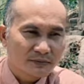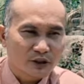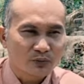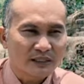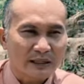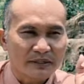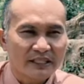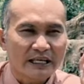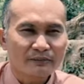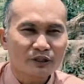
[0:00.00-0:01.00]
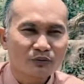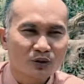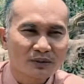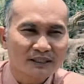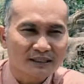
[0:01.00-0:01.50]
mà chúng ta bị giam trong
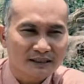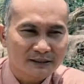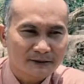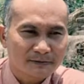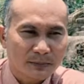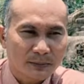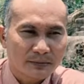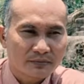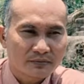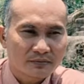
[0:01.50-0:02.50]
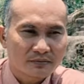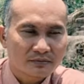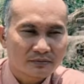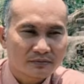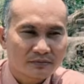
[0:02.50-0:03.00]
bốn bức tường
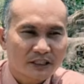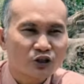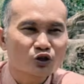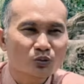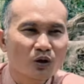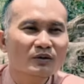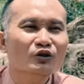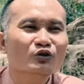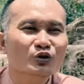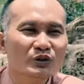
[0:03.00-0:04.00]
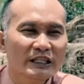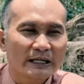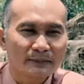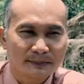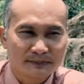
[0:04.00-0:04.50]
cái con số 4 là con số
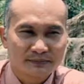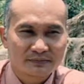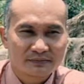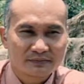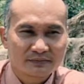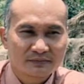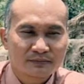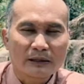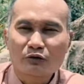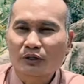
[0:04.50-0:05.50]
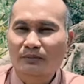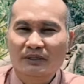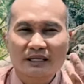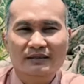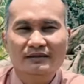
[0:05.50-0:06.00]
giam bao
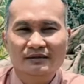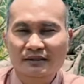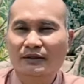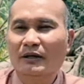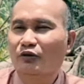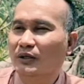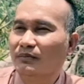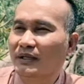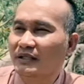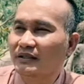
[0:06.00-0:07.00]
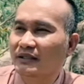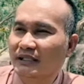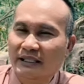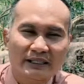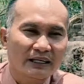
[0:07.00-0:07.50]
trùm ta vừa bao trùm mà vừa
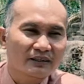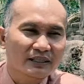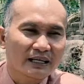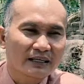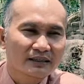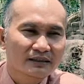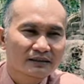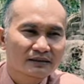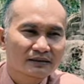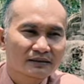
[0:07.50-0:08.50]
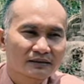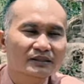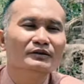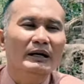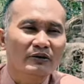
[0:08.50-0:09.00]
che chở cho ta
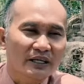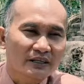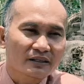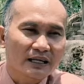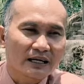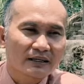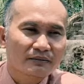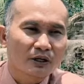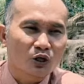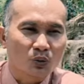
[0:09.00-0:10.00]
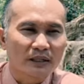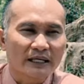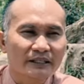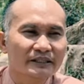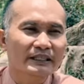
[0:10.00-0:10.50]
vừa bảo vệ cho ta mà cũng
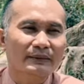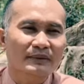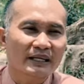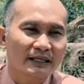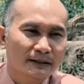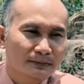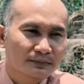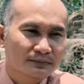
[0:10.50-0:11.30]
lại vừa giam ta